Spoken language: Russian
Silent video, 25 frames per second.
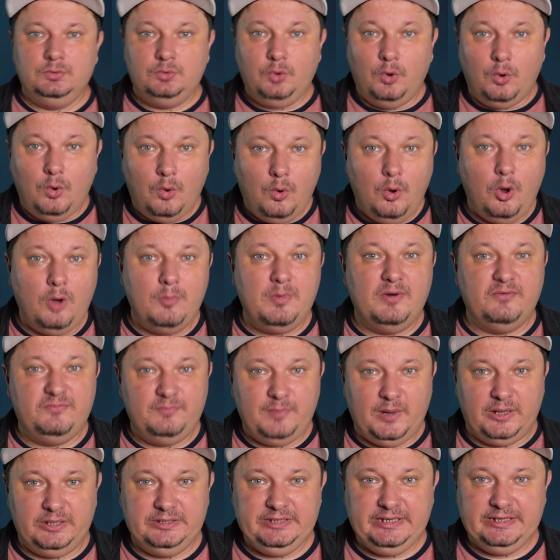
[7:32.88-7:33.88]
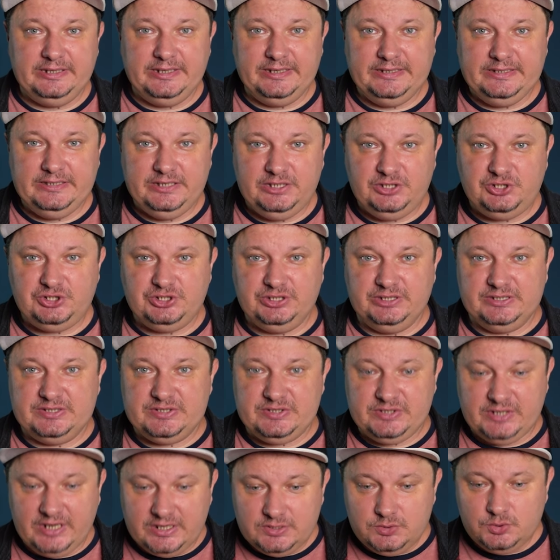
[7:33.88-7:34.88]
то оба вполне логично
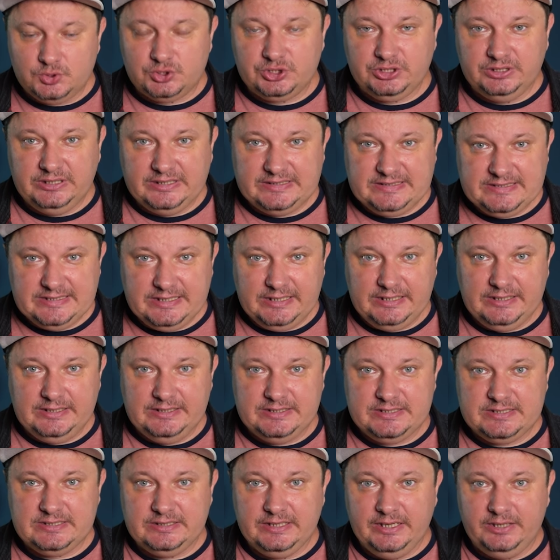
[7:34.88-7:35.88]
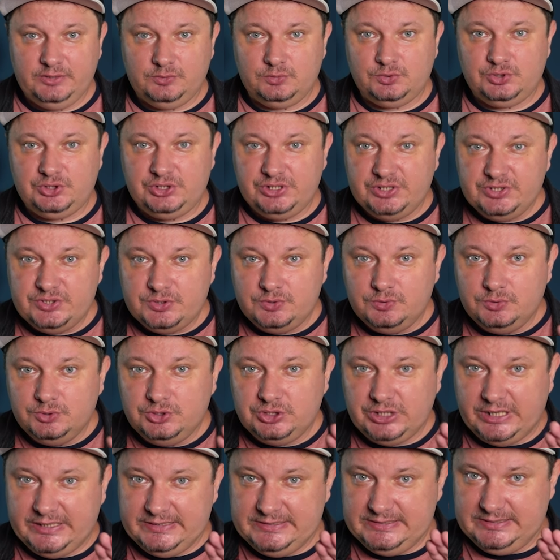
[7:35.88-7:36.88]
сразу же нацелились на эту чистую
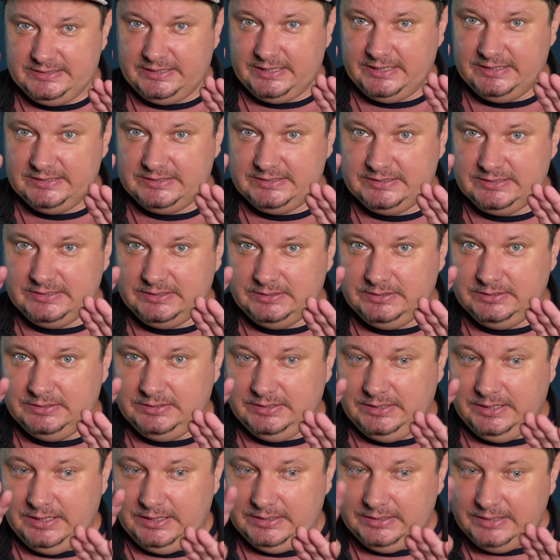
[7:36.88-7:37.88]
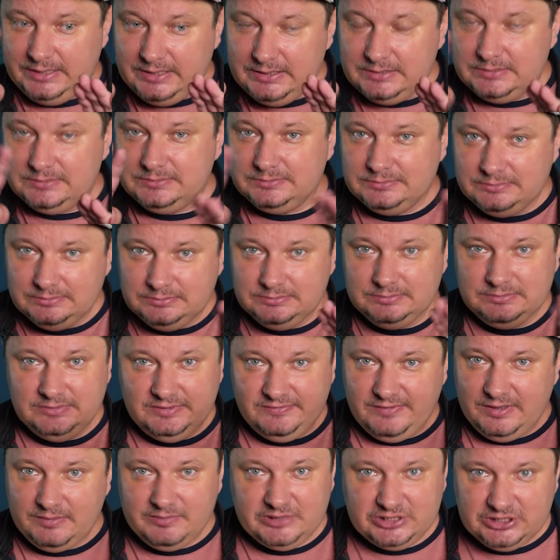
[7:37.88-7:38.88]
часть трассы. Она
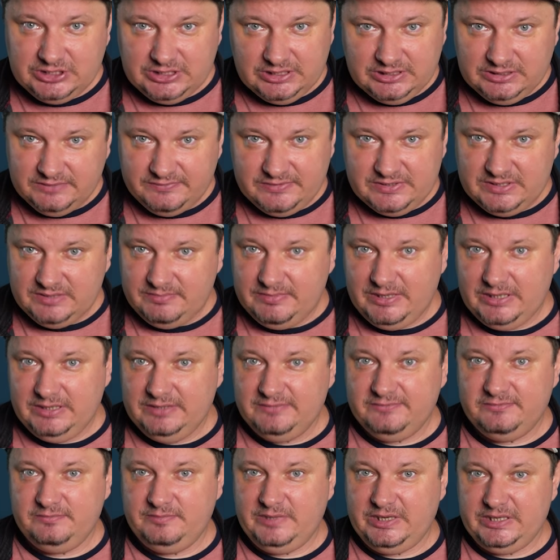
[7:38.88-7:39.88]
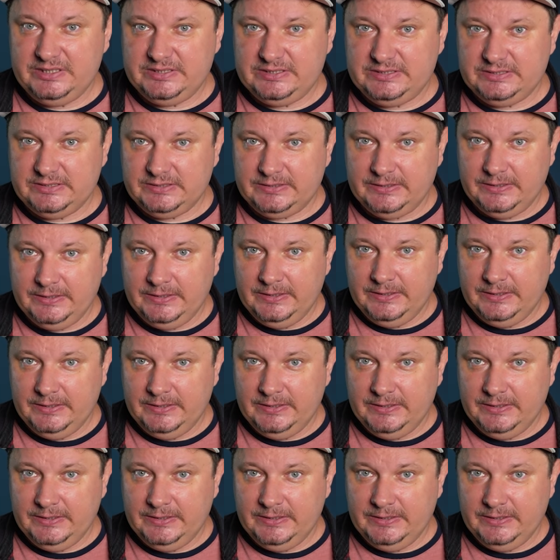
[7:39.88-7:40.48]
две машины в себе не вместит.